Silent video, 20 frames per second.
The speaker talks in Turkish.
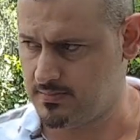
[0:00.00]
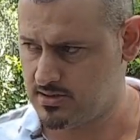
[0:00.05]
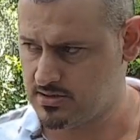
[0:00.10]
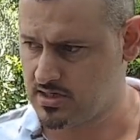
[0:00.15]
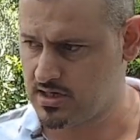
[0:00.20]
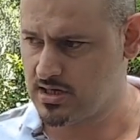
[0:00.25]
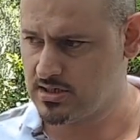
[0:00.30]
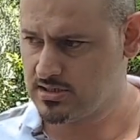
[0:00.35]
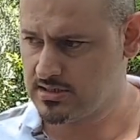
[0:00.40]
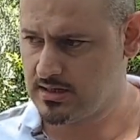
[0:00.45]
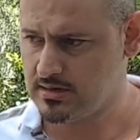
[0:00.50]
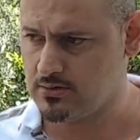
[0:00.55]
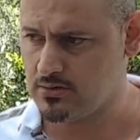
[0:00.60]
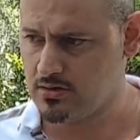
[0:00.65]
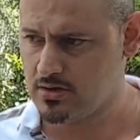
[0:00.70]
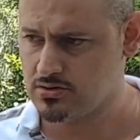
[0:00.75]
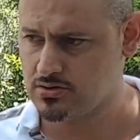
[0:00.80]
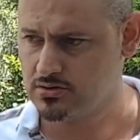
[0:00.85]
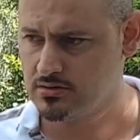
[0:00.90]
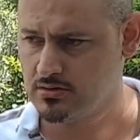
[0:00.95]
Başka işlerle
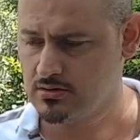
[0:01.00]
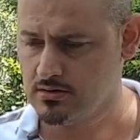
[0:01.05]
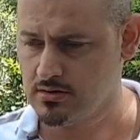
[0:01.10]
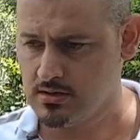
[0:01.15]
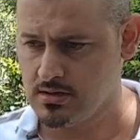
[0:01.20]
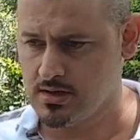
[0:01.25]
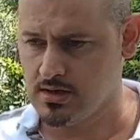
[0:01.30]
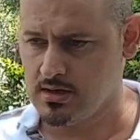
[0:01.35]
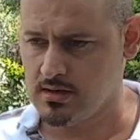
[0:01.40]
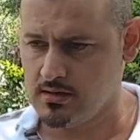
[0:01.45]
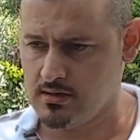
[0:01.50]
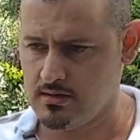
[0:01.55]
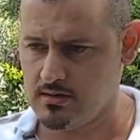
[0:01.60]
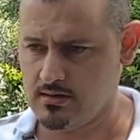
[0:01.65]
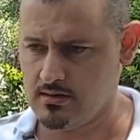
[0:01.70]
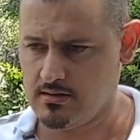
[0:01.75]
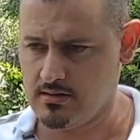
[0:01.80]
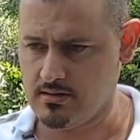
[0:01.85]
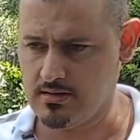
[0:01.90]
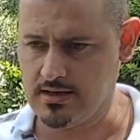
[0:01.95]
uğraşıyor.
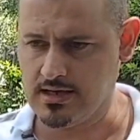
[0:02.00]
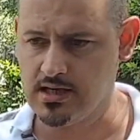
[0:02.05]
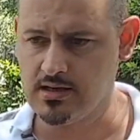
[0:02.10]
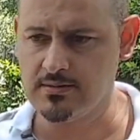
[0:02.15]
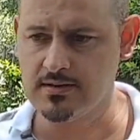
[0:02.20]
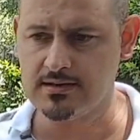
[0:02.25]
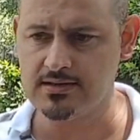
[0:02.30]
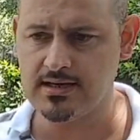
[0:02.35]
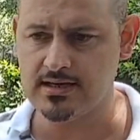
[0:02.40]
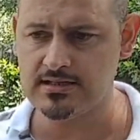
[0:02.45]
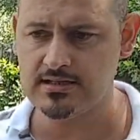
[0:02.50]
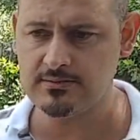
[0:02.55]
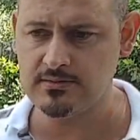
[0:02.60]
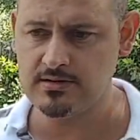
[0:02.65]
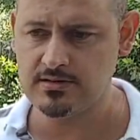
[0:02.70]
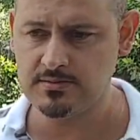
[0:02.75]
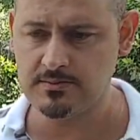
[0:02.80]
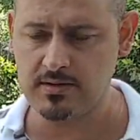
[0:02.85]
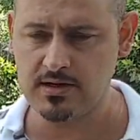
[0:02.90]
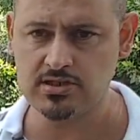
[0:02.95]
Ee, iyi bir
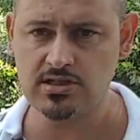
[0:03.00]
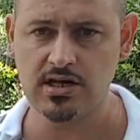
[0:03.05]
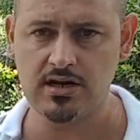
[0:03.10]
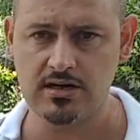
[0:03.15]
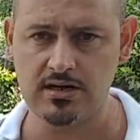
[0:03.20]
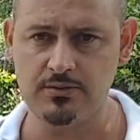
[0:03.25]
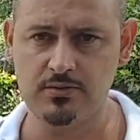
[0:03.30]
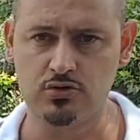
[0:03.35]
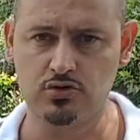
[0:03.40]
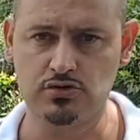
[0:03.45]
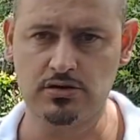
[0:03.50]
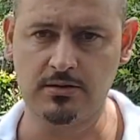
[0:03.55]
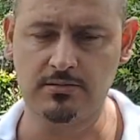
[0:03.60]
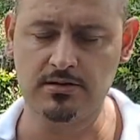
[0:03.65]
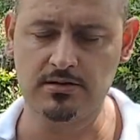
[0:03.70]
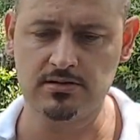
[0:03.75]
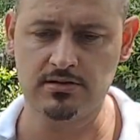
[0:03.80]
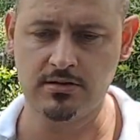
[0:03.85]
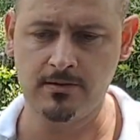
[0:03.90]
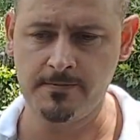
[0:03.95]
terzimiz. Başarılı bir
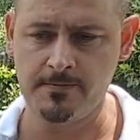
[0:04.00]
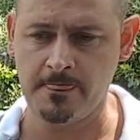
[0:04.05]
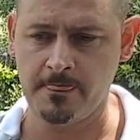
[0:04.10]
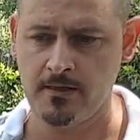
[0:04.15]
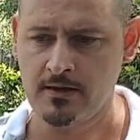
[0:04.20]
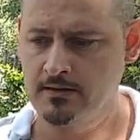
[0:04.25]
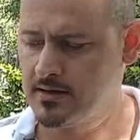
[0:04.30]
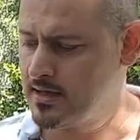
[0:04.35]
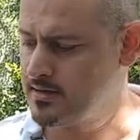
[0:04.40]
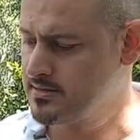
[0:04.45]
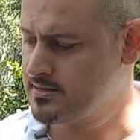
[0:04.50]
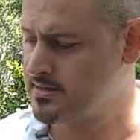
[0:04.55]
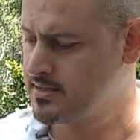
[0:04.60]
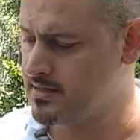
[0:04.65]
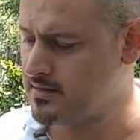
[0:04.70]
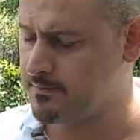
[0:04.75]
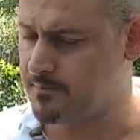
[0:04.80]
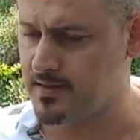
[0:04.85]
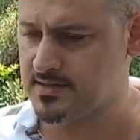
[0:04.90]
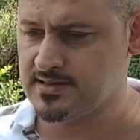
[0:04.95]
ustamız.
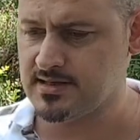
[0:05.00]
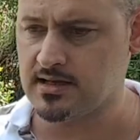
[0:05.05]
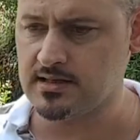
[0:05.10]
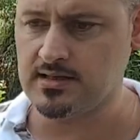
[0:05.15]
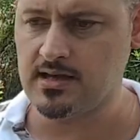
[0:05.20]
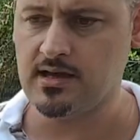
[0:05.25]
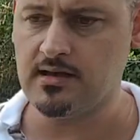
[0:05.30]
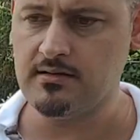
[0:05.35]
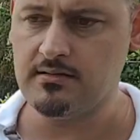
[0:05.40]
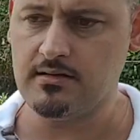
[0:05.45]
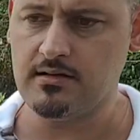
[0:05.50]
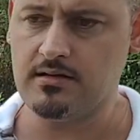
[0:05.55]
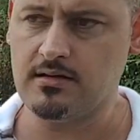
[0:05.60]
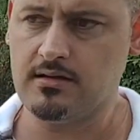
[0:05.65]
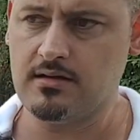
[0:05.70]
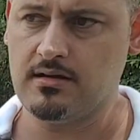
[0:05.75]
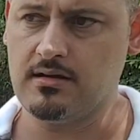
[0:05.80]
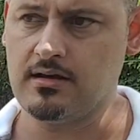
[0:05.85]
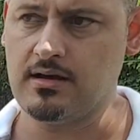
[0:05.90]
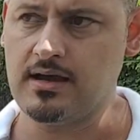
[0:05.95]
Kendisine pazarda e,
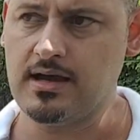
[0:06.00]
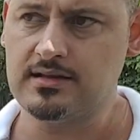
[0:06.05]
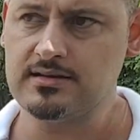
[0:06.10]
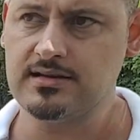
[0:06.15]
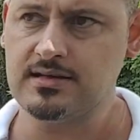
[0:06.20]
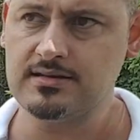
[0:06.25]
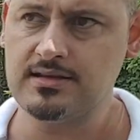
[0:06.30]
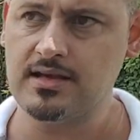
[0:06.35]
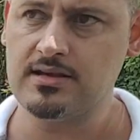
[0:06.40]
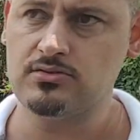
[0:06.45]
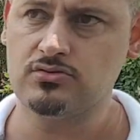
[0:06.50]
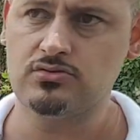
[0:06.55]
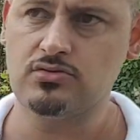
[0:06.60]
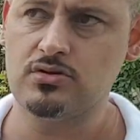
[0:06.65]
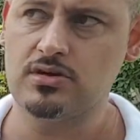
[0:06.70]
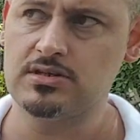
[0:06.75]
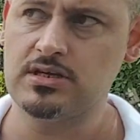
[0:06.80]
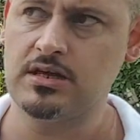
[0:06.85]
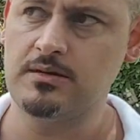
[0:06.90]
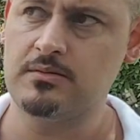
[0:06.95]
katkıda
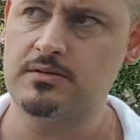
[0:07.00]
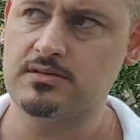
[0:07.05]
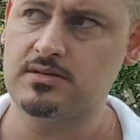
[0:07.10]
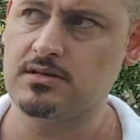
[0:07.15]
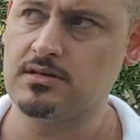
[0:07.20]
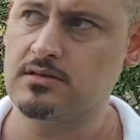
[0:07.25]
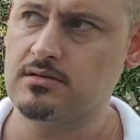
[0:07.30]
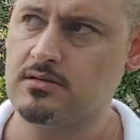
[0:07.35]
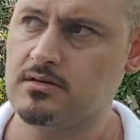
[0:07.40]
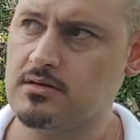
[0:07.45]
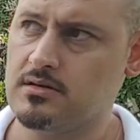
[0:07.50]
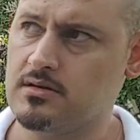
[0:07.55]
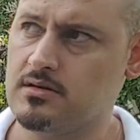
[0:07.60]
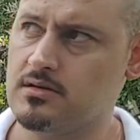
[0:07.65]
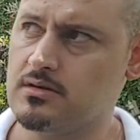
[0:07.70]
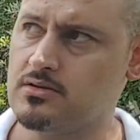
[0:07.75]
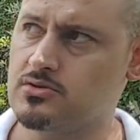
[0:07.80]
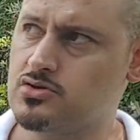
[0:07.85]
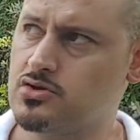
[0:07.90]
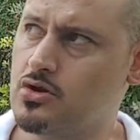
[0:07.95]
sunacağımızı
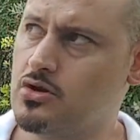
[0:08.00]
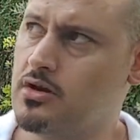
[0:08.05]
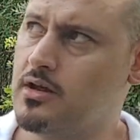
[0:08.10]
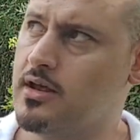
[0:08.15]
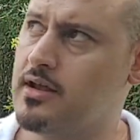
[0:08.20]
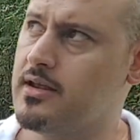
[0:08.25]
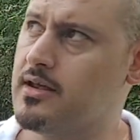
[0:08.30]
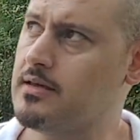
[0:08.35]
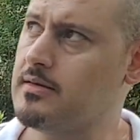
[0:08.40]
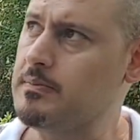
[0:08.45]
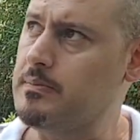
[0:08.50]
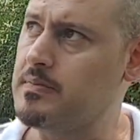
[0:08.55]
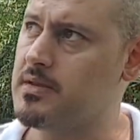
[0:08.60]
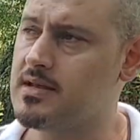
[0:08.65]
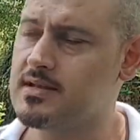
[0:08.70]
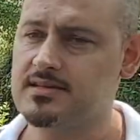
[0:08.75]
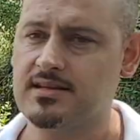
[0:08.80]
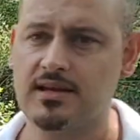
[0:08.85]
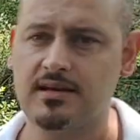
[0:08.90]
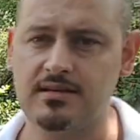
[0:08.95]
e, söyleyerek
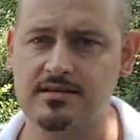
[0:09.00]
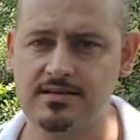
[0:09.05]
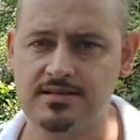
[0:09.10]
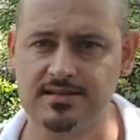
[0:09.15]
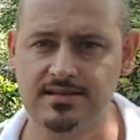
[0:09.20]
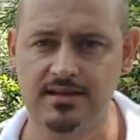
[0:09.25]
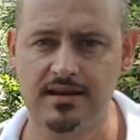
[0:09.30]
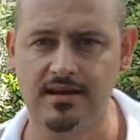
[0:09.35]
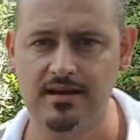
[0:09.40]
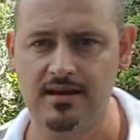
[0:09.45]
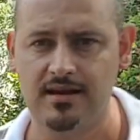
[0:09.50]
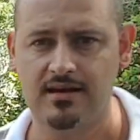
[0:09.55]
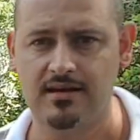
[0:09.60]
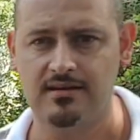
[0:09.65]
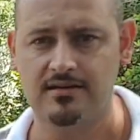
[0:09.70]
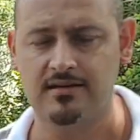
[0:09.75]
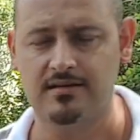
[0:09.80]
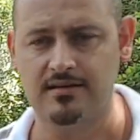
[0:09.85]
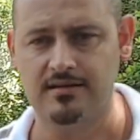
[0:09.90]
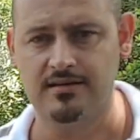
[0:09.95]
biraz da
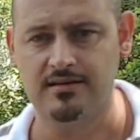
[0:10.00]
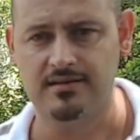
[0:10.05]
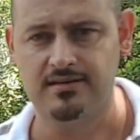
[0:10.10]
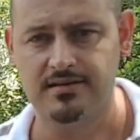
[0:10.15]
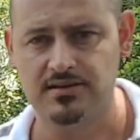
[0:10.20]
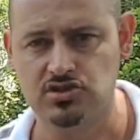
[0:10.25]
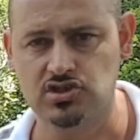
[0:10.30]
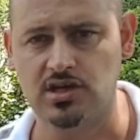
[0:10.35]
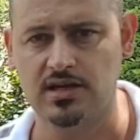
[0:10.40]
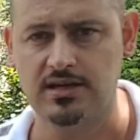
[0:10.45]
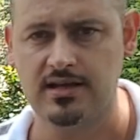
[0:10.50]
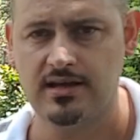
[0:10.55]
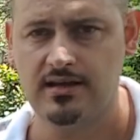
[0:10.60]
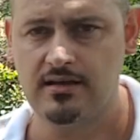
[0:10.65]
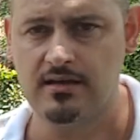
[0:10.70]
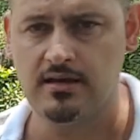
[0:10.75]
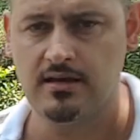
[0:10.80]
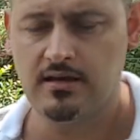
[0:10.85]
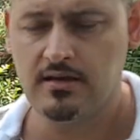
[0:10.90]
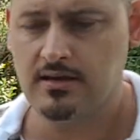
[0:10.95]
ısrarla, e,
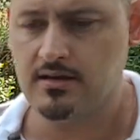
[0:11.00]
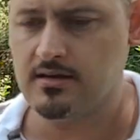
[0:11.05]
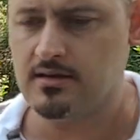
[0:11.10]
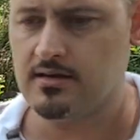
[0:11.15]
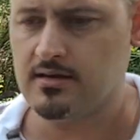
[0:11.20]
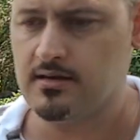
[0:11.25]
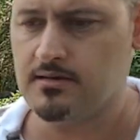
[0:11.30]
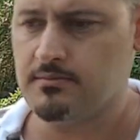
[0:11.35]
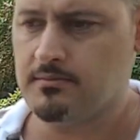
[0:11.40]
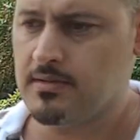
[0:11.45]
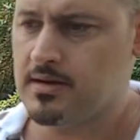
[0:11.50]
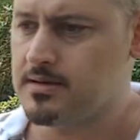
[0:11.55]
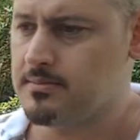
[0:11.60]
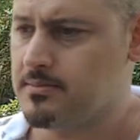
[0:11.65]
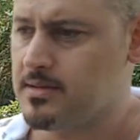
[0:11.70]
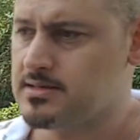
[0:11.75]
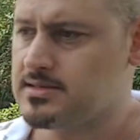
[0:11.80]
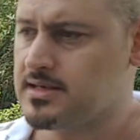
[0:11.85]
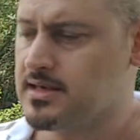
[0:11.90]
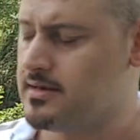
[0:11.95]
ricayla
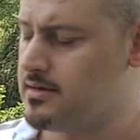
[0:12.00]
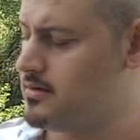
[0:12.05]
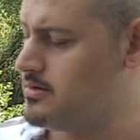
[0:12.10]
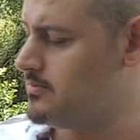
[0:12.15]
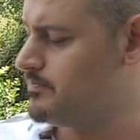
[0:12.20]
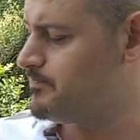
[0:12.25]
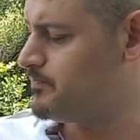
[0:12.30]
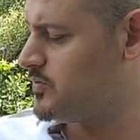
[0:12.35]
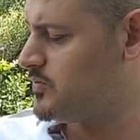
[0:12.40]
maskeyi